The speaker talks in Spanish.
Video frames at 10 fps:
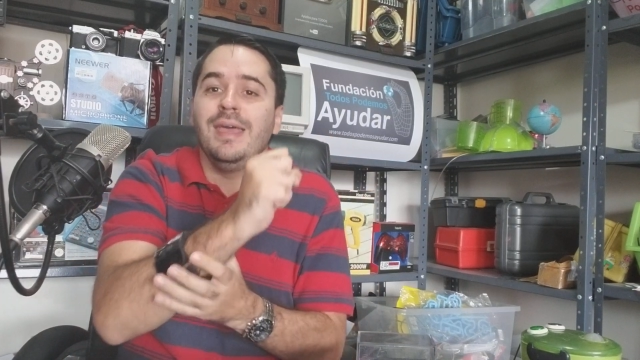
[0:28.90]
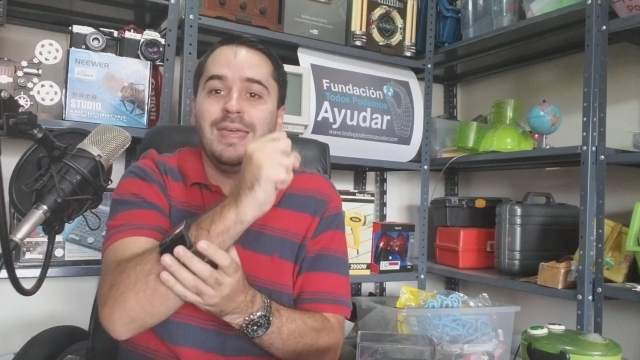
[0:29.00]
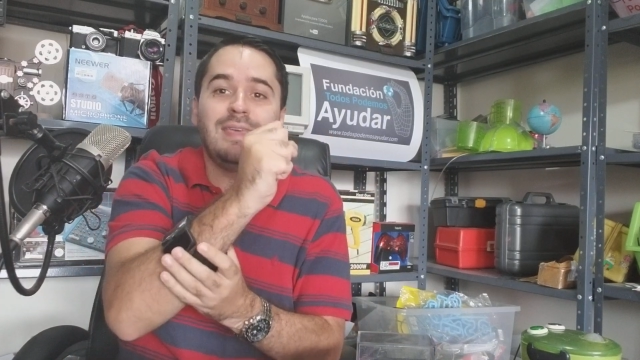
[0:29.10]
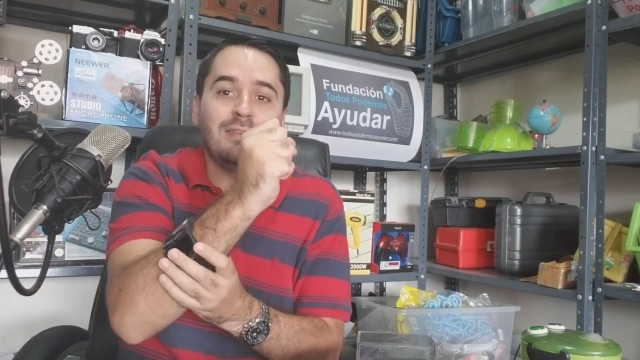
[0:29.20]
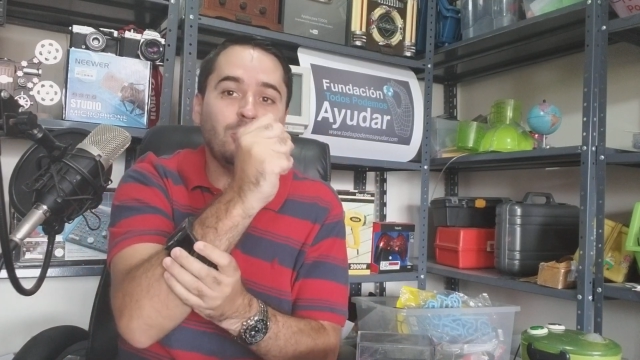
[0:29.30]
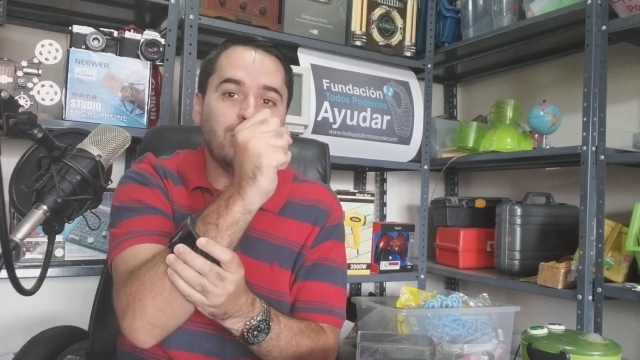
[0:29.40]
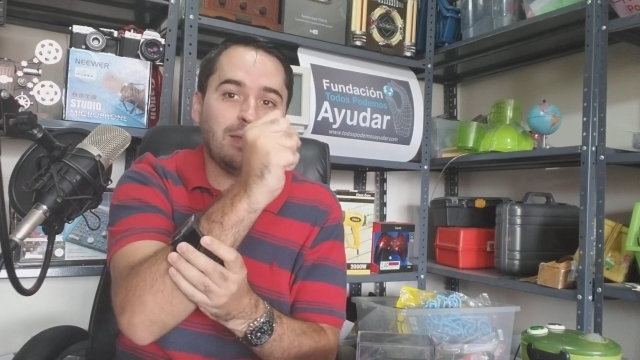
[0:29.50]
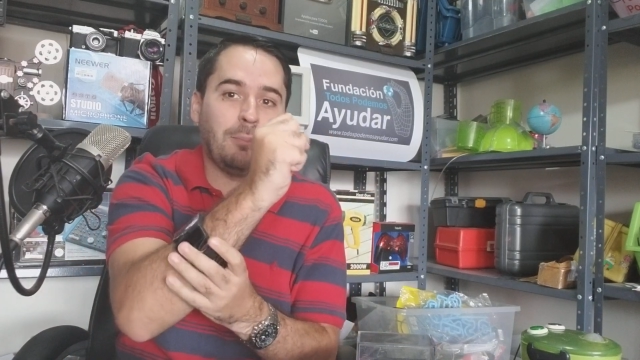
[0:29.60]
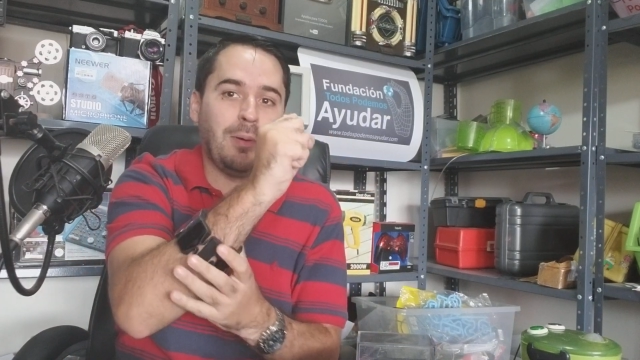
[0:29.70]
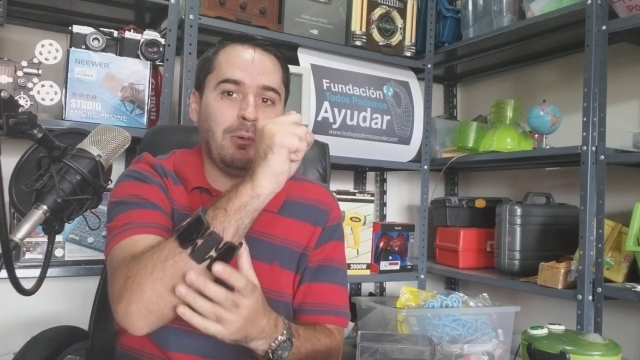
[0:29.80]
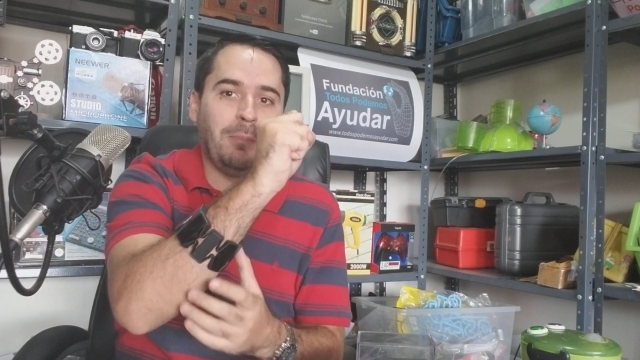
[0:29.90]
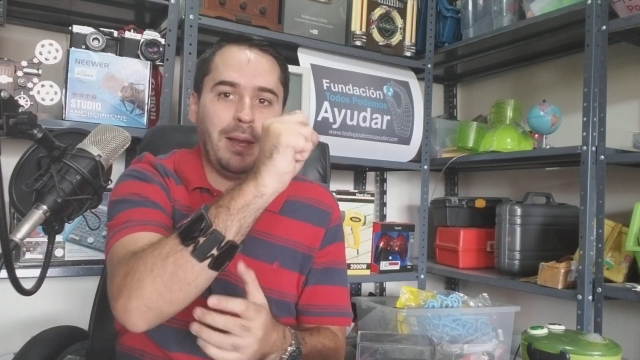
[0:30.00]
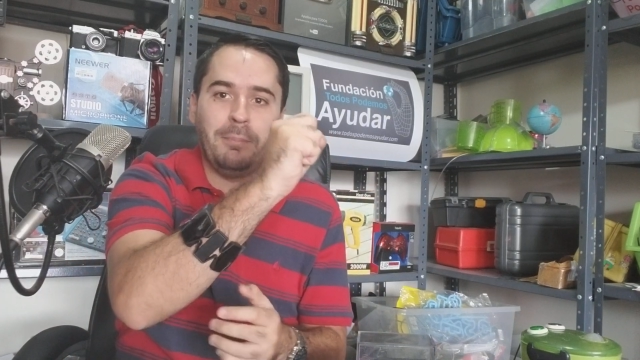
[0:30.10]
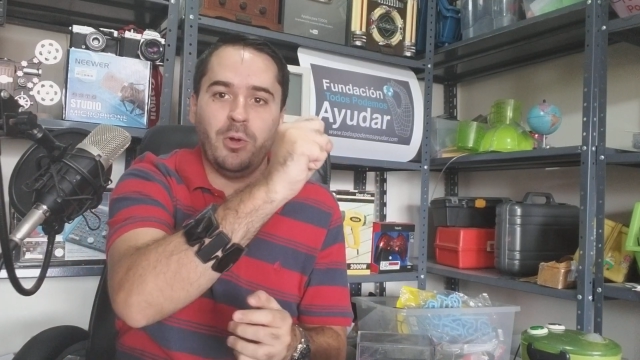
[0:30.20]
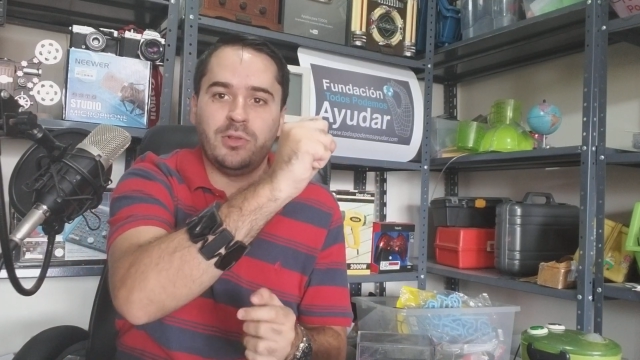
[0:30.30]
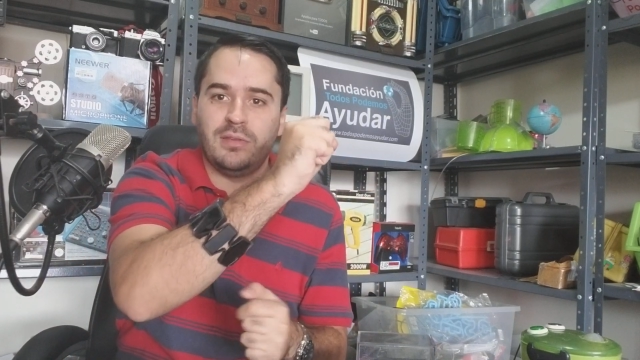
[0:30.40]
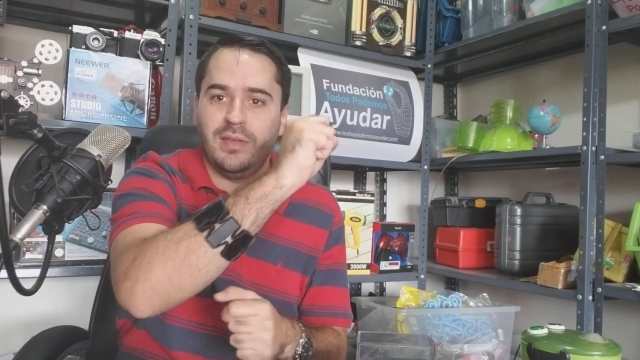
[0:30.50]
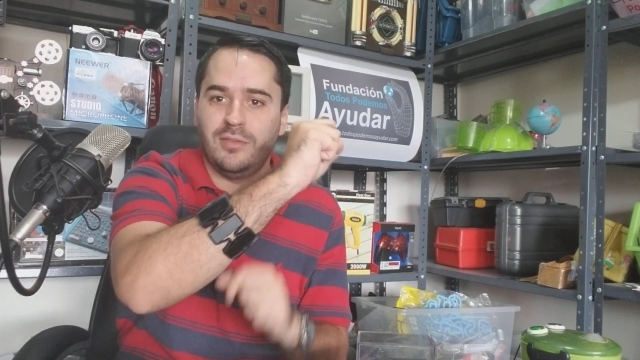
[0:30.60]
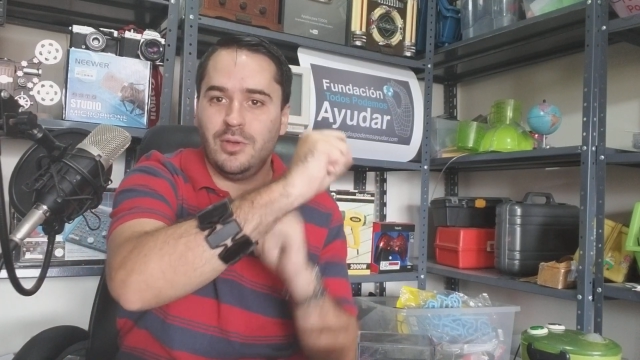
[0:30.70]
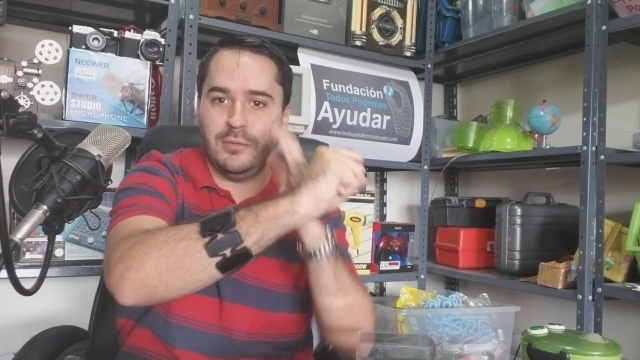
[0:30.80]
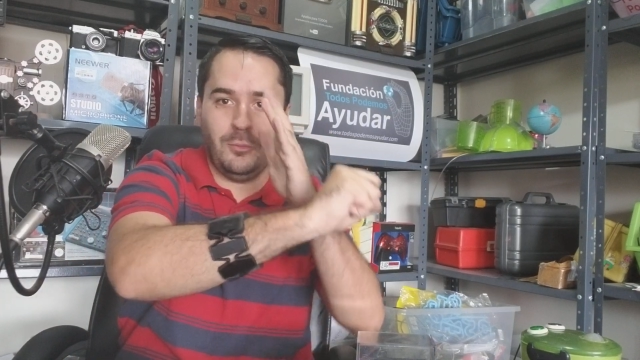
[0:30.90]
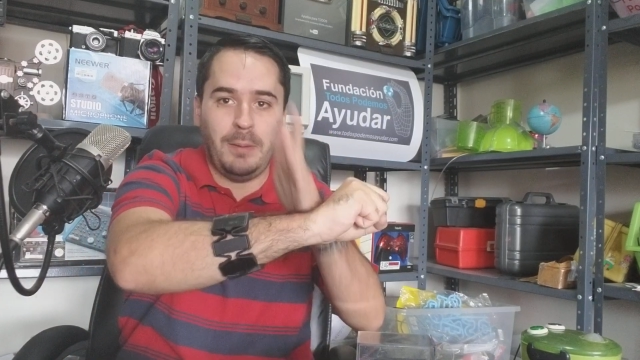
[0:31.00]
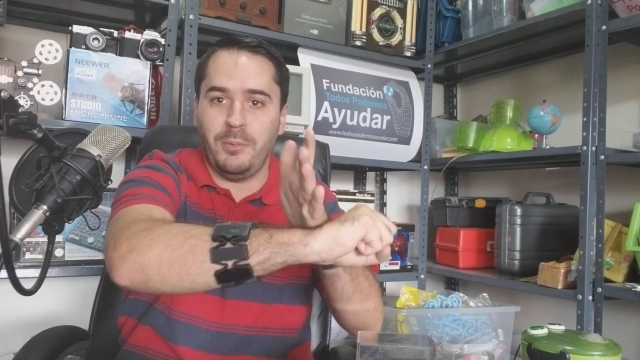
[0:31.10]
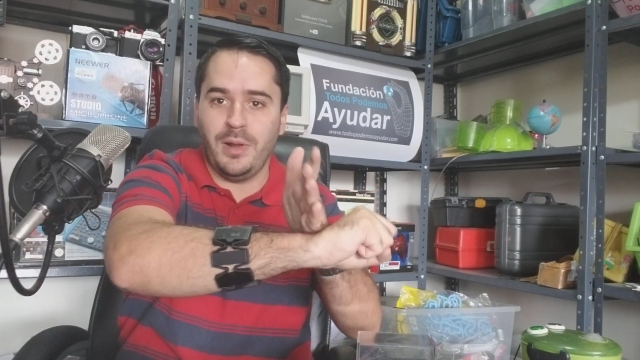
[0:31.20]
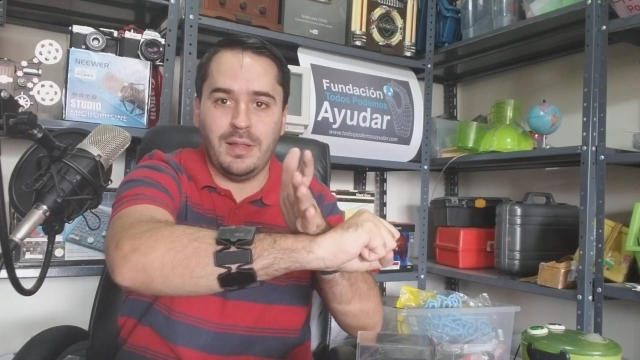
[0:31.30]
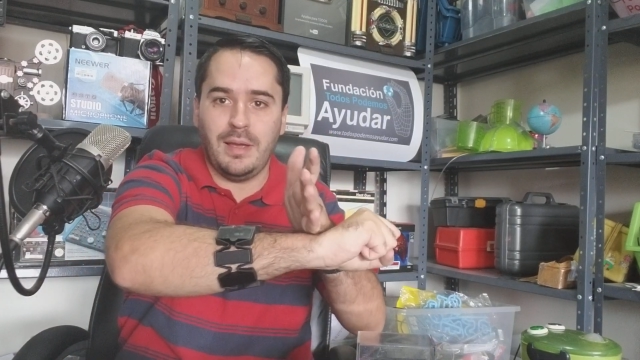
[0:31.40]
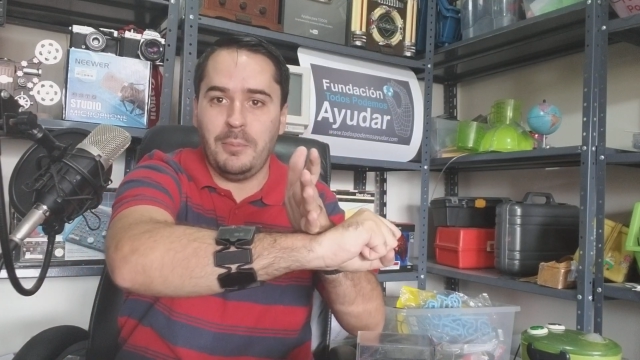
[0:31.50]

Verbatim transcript: y ya se usa hasta, por ejemplo, para prótesis. Entonces, una persona que tenga,